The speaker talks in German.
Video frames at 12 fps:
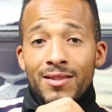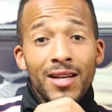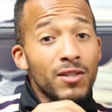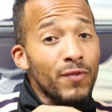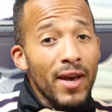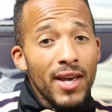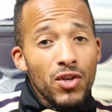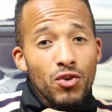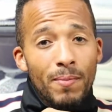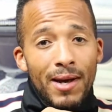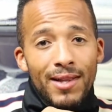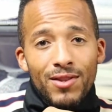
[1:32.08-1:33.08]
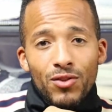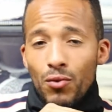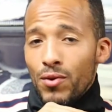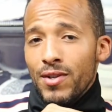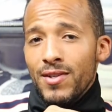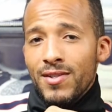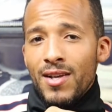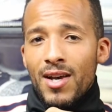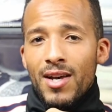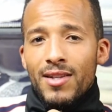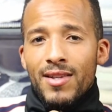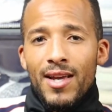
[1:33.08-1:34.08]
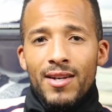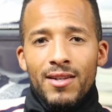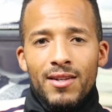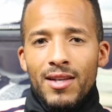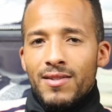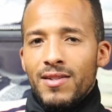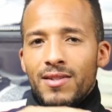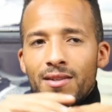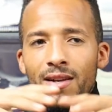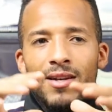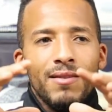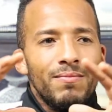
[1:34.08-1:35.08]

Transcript: Das feiere ich schon mal Todes, denn dass ich